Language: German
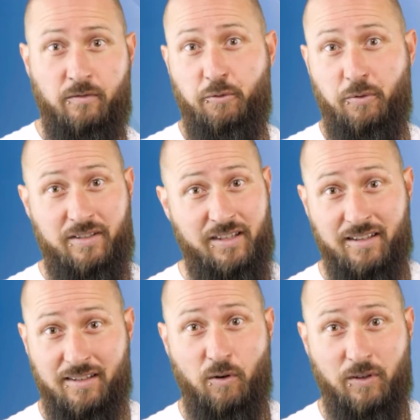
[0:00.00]
Du
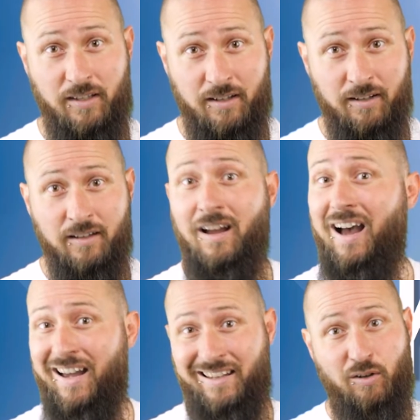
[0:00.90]
riskierst auch hier
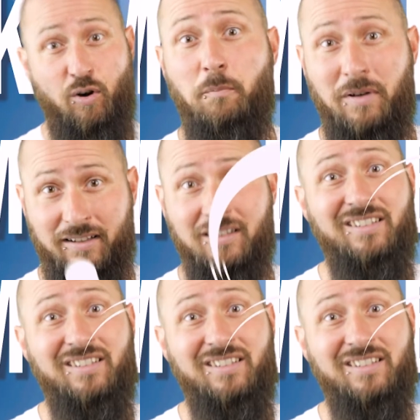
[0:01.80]
einen kompletten